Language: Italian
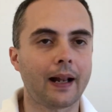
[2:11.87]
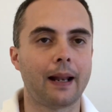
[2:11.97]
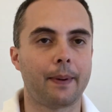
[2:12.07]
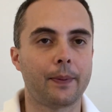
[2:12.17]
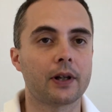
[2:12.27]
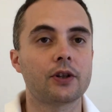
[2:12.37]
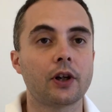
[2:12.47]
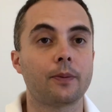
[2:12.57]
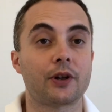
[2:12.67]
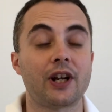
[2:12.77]
La
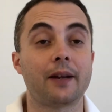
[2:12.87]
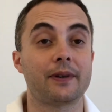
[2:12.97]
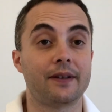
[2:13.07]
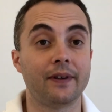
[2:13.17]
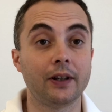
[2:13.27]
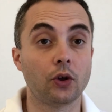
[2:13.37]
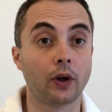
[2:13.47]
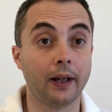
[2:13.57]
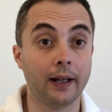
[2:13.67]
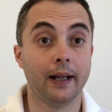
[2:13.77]
preparazione commerciale di questi
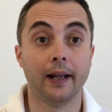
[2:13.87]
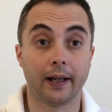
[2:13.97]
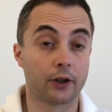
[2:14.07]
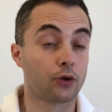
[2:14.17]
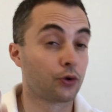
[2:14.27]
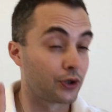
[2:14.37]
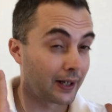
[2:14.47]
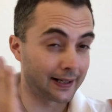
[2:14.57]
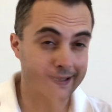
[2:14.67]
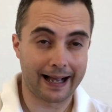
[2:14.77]
venditori che sono
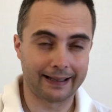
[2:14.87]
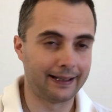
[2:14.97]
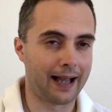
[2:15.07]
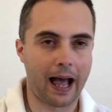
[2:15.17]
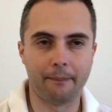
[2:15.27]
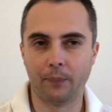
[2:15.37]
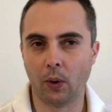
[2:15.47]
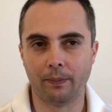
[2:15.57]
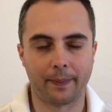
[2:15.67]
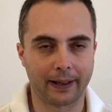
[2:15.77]
stressati a
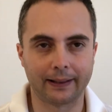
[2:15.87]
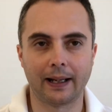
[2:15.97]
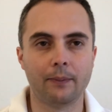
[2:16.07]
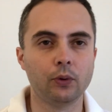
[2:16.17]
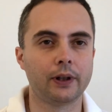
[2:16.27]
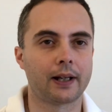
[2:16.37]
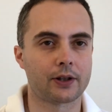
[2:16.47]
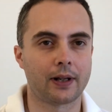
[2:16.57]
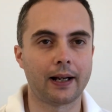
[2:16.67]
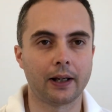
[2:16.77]
bomba perché nelle
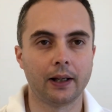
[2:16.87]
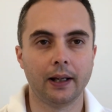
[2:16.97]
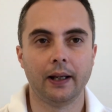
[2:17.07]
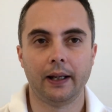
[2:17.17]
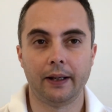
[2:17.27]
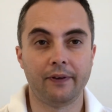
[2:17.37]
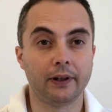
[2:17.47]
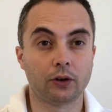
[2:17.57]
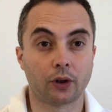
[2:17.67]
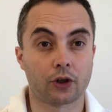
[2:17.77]
multinazionali i
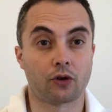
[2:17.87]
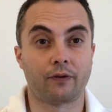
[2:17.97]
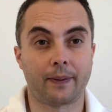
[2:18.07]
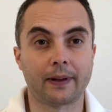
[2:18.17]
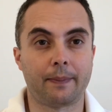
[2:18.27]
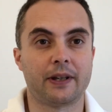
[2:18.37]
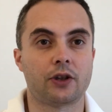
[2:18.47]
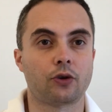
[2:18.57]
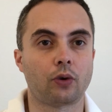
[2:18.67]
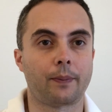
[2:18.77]
venditori sono veramente
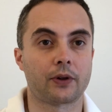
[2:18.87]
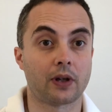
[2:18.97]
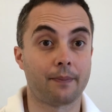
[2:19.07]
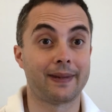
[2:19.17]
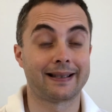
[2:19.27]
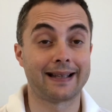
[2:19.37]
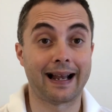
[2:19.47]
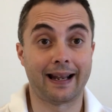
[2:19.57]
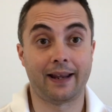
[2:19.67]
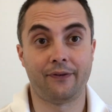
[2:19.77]
messi sotto una pressione
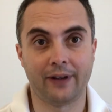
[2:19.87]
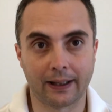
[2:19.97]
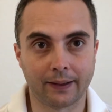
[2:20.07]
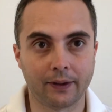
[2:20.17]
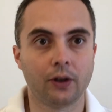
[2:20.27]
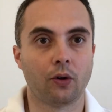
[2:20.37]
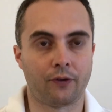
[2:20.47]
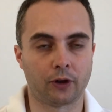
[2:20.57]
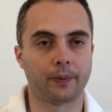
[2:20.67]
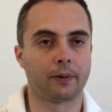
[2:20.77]
bestiale e fidatevi, io l'ho
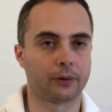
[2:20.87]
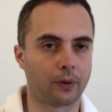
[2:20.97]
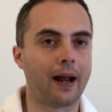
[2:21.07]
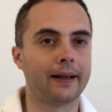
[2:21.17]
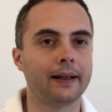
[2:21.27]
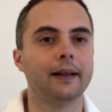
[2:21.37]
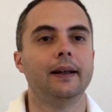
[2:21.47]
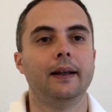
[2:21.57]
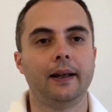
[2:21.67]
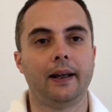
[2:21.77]
fatto per 4 anni
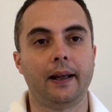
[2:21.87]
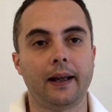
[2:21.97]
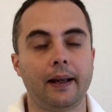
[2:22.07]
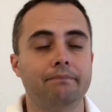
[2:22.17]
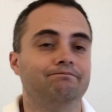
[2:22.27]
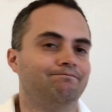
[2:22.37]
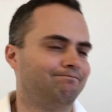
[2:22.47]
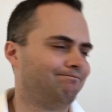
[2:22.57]
e